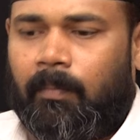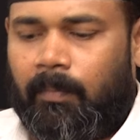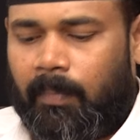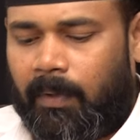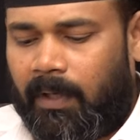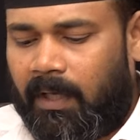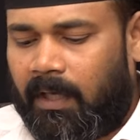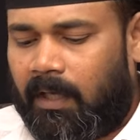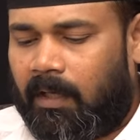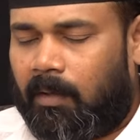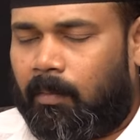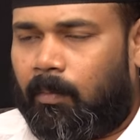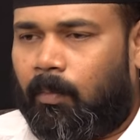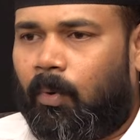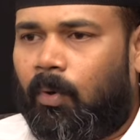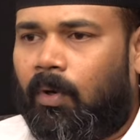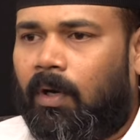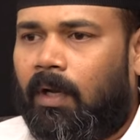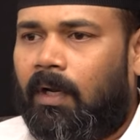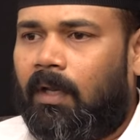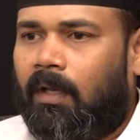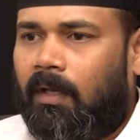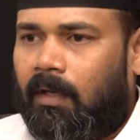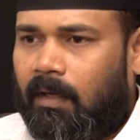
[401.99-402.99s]
பேர்
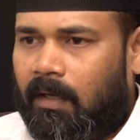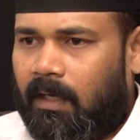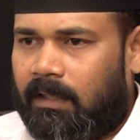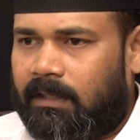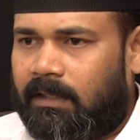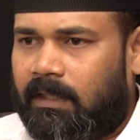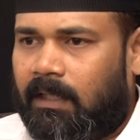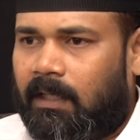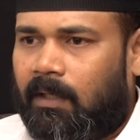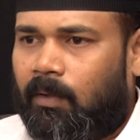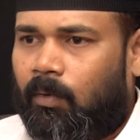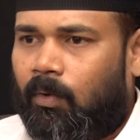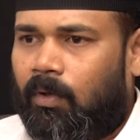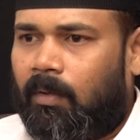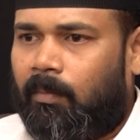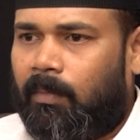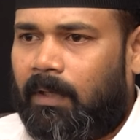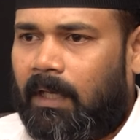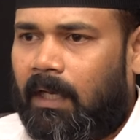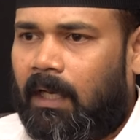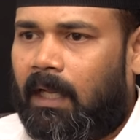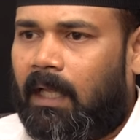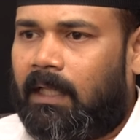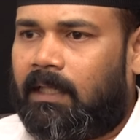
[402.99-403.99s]
புகழ் ரசிகர் கூட்டம்
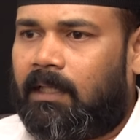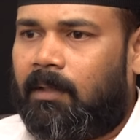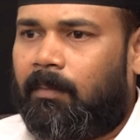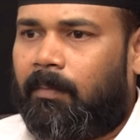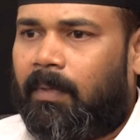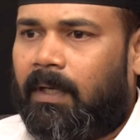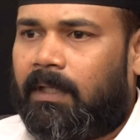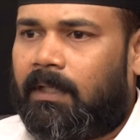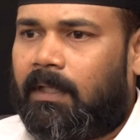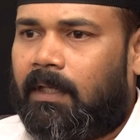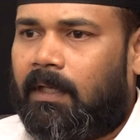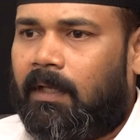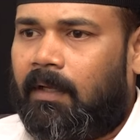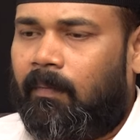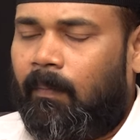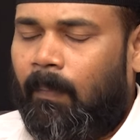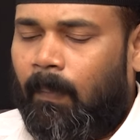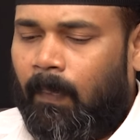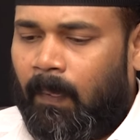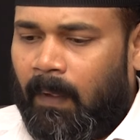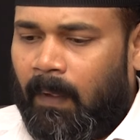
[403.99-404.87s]
எல்லாத்தையும் பார்த்துட்டேன்